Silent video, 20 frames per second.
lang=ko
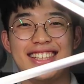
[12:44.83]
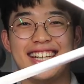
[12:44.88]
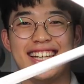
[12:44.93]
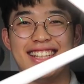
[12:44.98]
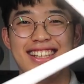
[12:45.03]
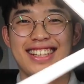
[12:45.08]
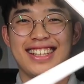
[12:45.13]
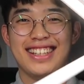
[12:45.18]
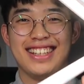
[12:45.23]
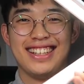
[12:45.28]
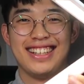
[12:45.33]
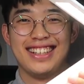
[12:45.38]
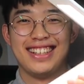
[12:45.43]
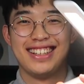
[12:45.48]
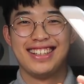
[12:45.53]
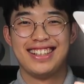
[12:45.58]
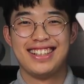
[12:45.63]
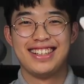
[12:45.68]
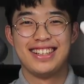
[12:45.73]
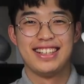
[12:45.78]
위한
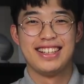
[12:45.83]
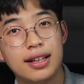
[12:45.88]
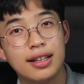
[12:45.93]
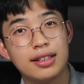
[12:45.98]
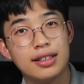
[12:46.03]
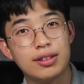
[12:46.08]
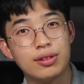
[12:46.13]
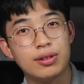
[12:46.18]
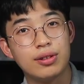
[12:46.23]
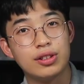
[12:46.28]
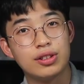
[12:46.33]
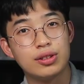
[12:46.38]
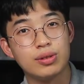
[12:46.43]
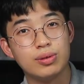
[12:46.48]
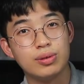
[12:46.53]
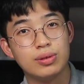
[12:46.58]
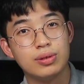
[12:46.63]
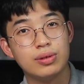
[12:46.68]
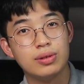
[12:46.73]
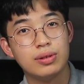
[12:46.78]
그럴
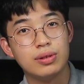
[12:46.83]
거지고